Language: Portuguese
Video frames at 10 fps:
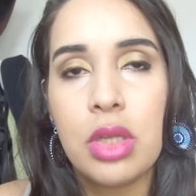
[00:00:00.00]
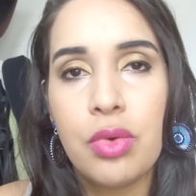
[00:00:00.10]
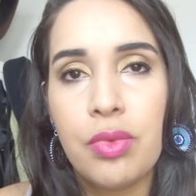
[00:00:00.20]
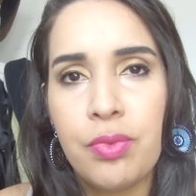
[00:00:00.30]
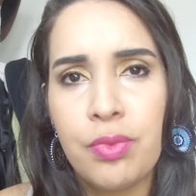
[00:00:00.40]

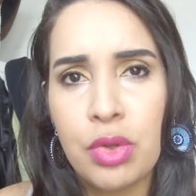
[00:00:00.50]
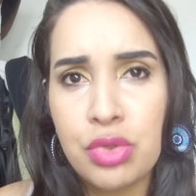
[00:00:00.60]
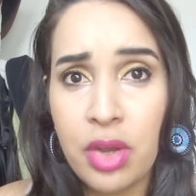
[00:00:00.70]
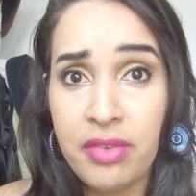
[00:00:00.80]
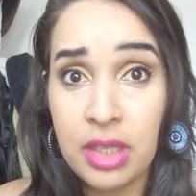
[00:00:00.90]
eu... Eu
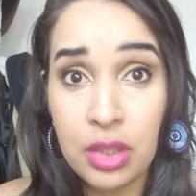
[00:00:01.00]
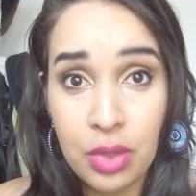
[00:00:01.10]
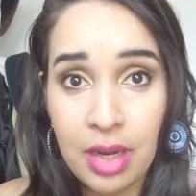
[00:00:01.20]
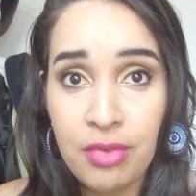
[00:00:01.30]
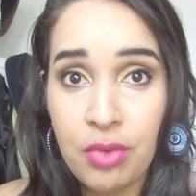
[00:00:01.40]
sou
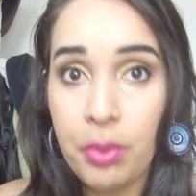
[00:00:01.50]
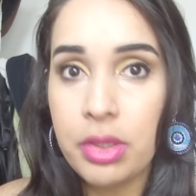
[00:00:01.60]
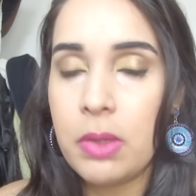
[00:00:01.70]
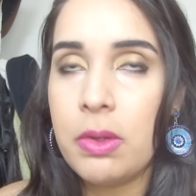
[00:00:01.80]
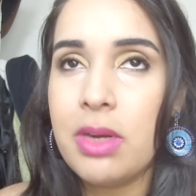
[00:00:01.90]
revendedora Avon,
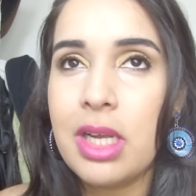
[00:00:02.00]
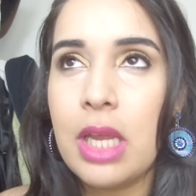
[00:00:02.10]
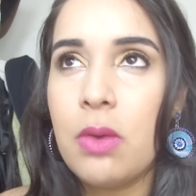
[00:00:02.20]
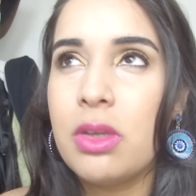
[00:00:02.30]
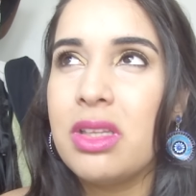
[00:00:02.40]
então eu
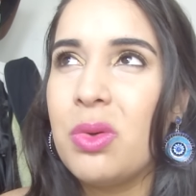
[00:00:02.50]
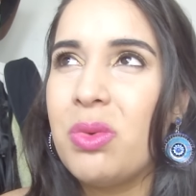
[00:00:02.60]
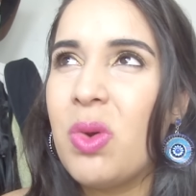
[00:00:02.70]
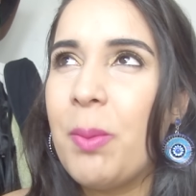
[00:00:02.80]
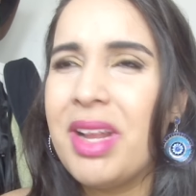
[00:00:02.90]
ganhei quando eu
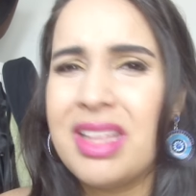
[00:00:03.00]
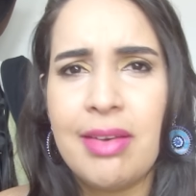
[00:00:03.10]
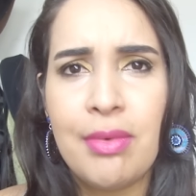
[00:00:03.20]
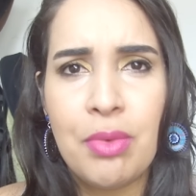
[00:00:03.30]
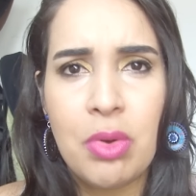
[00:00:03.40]

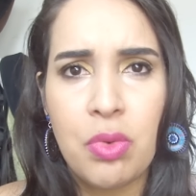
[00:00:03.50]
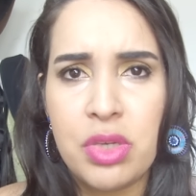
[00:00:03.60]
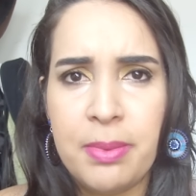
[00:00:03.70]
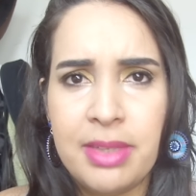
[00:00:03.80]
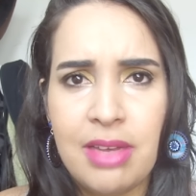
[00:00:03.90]
completava alguma
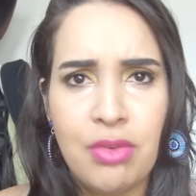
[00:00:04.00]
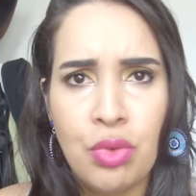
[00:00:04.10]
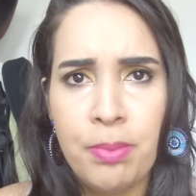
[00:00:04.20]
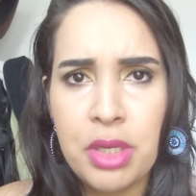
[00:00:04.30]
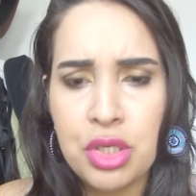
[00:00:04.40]
coisa, mandava
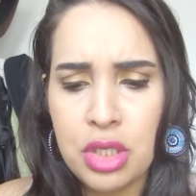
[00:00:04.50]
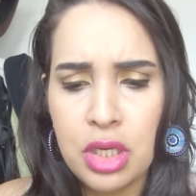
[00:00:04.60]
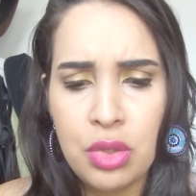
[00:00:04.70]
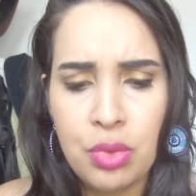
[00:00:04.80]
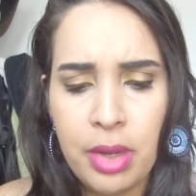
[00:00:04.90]
algum
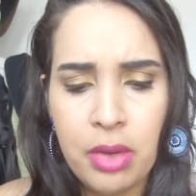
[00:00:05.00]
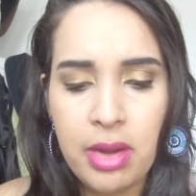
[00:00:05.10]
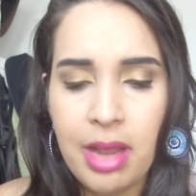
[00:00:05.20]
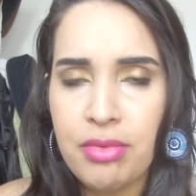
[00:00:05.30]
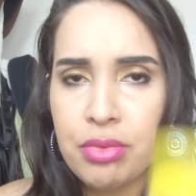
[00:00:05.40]
pedido, aí eu
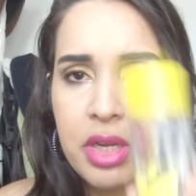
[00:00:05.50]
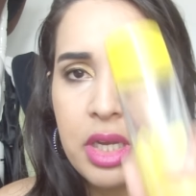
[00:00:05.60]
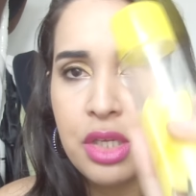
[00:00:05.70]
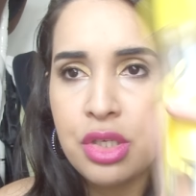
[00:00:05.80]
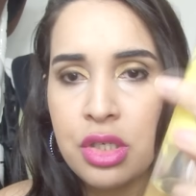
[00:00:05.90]
ganhava um
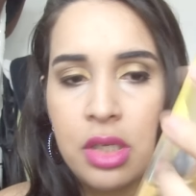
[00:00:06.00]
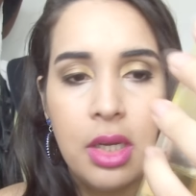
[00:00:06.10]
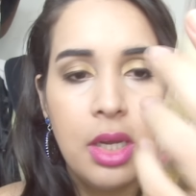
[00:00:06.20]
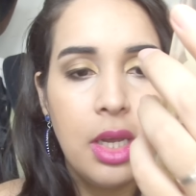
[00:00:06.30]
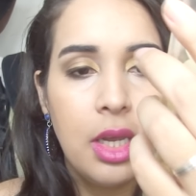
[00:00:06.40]
kit.
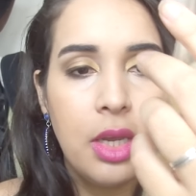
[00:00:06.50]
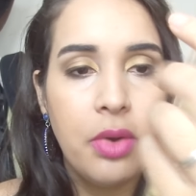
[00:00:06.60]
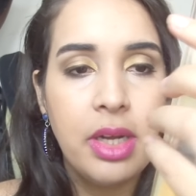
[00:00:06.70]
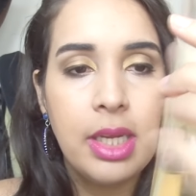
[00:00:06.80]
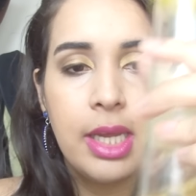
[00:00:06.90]
E
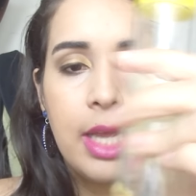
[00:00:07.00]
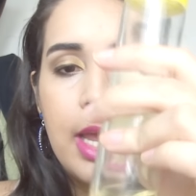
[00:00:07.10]
eu ganhei